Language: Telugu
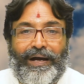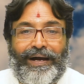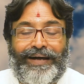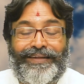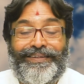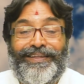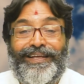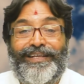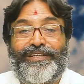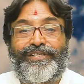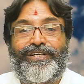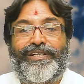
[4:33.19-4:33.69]

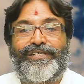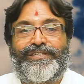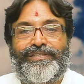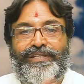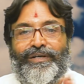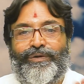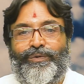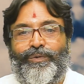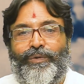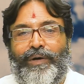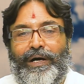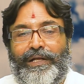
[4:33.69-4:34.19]
అదే
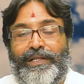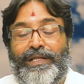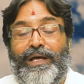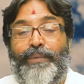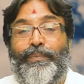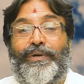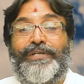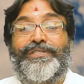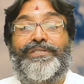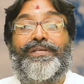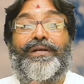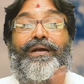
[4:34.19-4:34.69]
చేస్తారు అదే
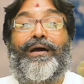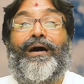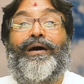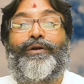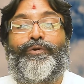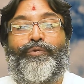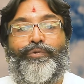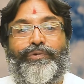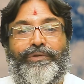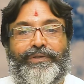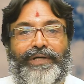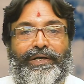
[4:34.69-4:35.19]
భస్త్రిక
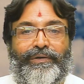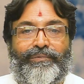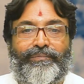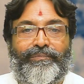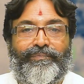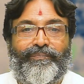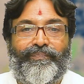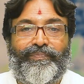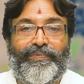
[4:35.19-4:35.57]
అనుకుంటారు